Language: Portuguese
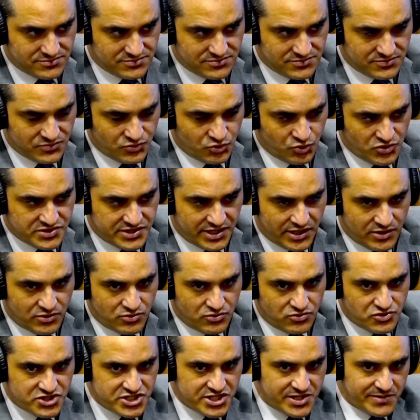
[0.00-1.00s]
2 a
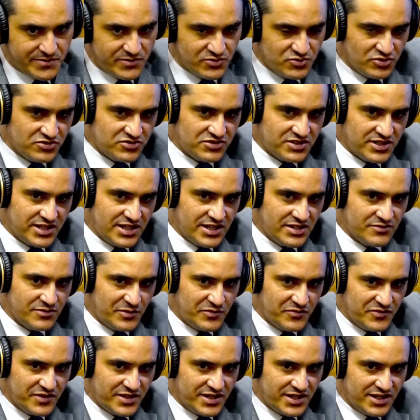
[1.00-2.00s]
1 chama os outros três. Vamos
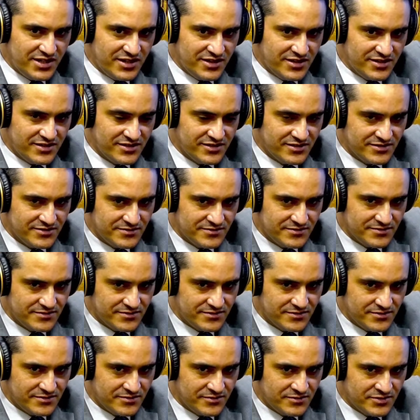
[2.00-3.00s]
ver aqui.
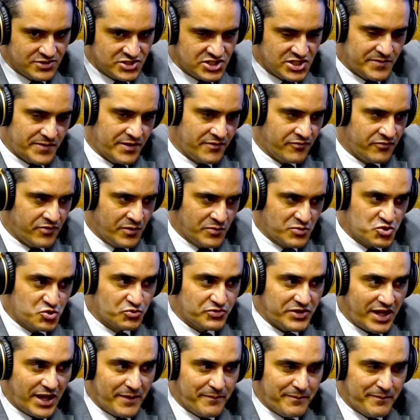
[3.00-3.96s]
Chama, tá. Vamos juntar a